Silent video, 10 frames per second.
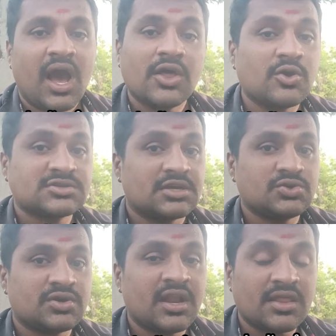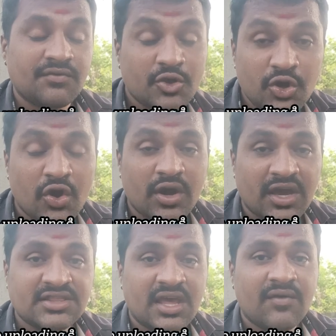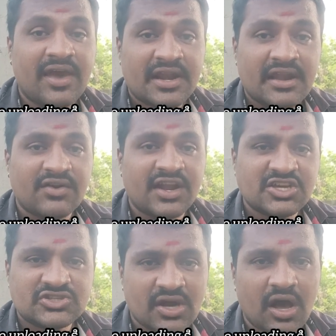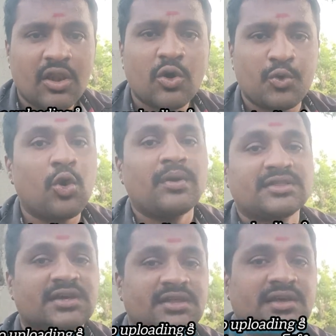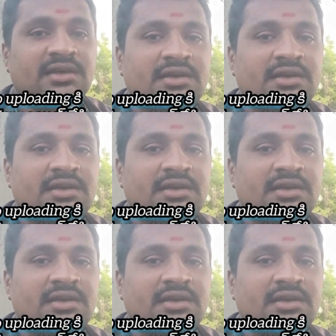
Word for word: అది ఒకసారి చూడండి అది వీడియోకి అయితే వైరల్ అవ్వడానికి చాలా ఉపయోగపడుతుంది